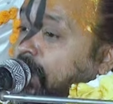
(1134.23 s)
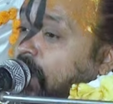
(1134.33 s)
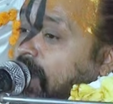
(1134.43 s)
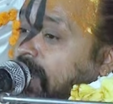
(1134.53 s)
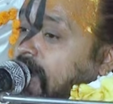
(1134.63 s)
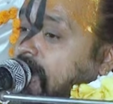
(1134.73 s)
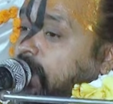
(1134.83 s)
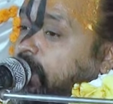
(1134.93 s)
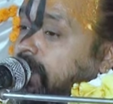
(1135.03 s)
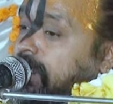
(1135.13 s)
রক্ষা
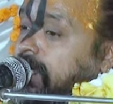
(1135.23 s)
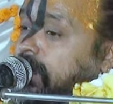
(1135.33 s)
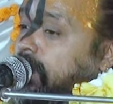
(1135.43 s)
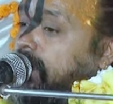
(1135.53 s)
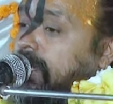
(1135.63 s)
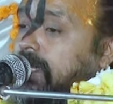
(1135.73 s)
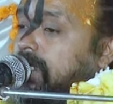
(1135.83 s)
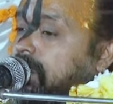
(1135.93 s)
করিতে হলে